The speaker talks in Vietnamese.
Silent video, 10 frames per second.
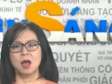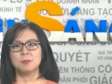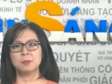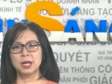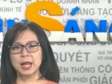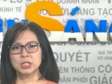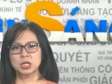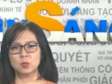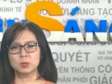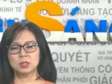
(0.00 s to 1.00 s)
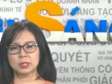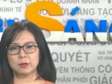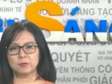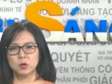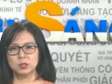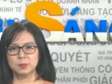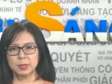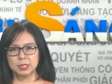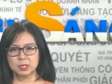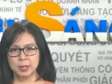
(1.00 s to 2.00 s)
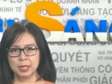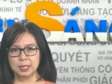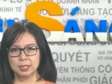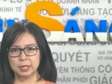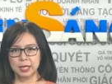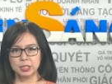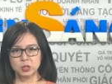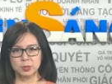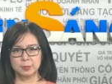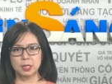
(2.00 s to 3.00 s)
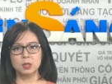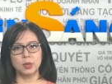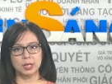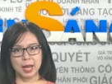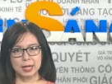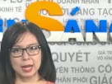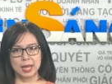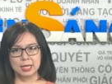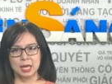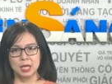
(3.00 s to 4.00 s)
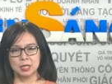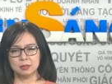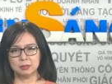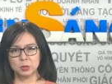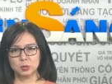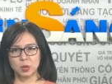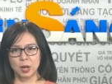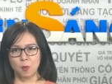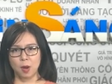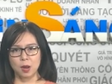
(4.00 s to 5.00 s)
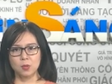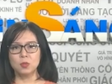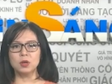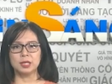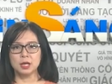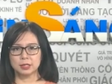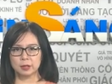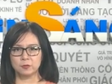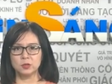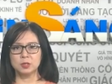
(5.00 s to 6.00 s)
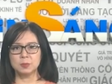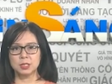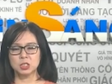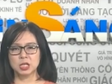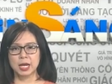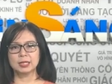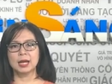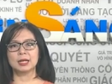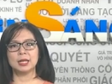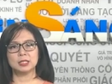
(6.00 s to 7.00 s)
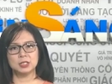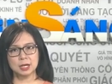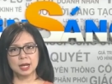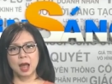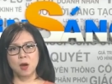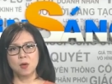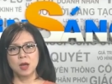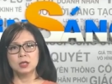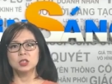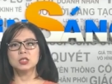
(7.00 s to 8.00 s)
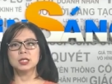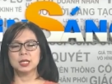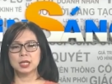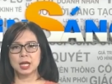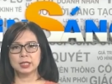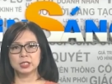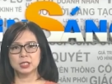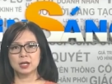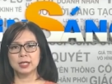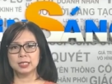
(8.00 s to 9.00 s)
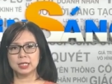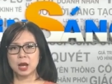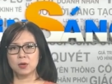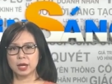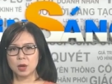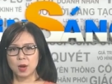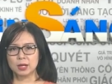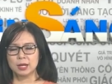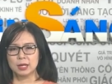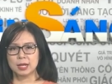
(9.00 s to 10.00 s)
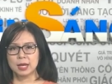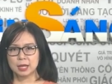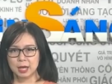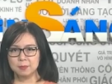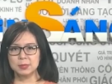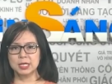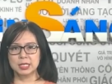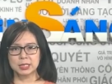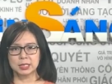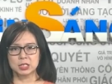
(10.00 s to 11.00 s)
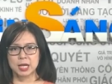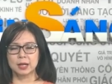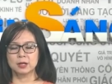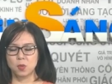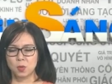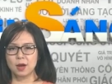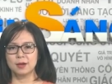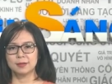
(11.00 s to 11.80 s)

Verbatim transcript: Mới đây, Sở Công Thương Thành phố Hồ Chí Minh cho biết là dự kiến trong dịp Tết Nguyên đán này, lượng tiêu thụ hàng hóa của người dân Thành phố Hồ Chí Minh sẽ tăng lên rất cao. Trước tình hình này, thì Sở đã chỉ đạo kế hoạch để cấm xảy ra tình trạng đầu cơ.